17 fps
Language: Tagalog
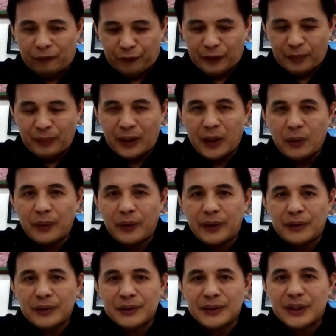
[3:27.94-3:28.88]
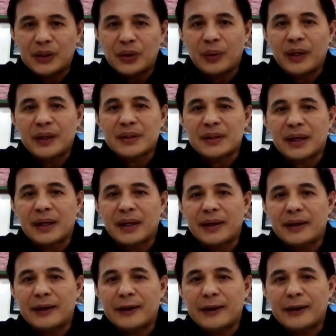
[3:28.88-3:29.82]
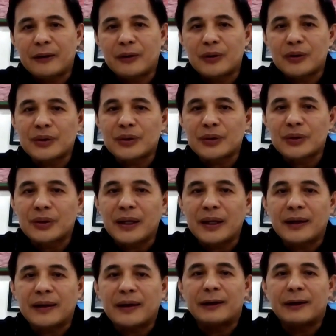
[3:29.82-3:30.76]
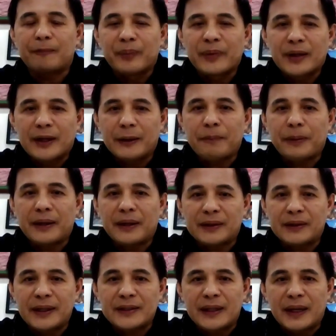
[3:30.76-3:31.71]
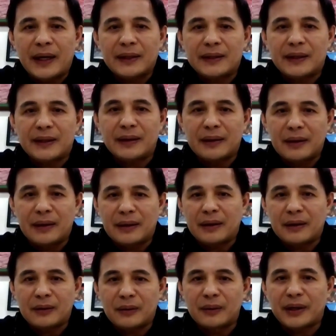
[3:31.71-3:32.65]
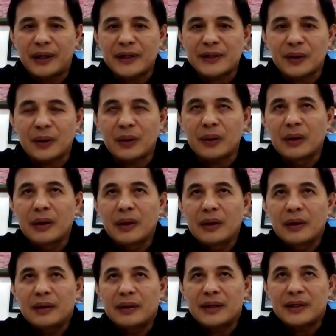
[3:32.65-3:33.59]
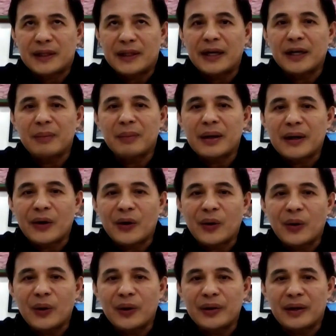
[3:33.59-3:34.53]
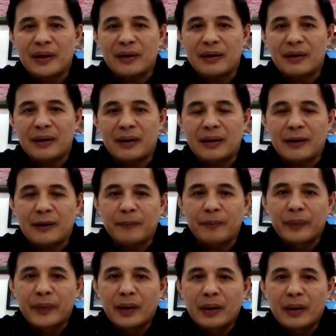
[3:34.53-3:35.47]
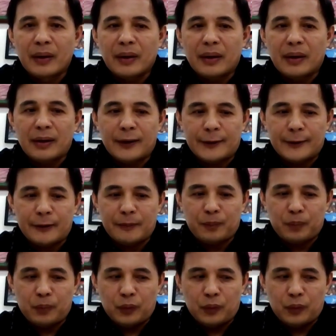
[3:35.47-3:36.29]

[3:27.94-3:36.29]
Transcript: from our constituents ay uh, gusto nilang uh, iparating sa ating uh, kongreso na sana magkaroon ng uh, uh,